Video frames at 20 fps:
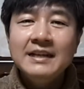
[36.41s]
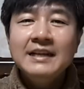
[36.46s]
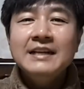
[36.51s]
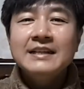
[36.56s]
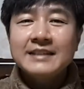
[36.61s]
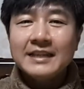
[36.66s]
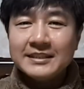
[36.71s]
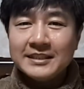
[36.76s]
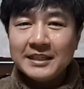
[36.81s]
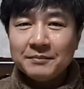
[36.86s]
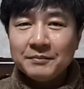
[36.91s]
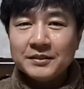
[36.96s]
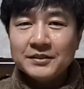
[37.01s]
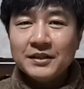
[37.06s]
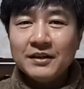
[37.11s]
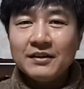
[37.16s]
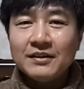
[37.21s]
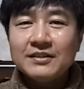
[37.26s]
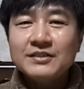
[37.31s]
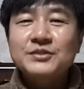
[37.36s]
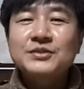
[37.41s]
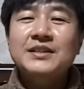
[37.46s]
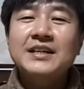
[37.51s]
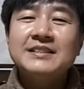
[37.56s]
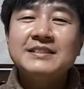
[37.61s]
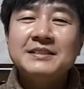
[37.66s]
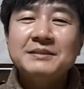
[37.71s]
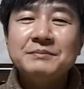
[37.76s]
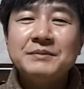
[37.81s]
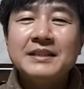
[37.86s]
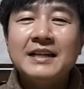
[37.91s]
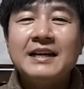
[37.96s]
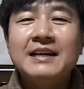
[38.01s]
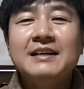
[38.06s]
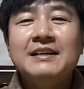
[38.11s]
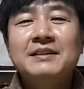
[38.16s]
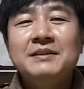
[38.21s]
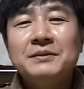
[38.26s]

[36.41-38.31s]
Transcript: 다시 한 번 더 축하드립니다.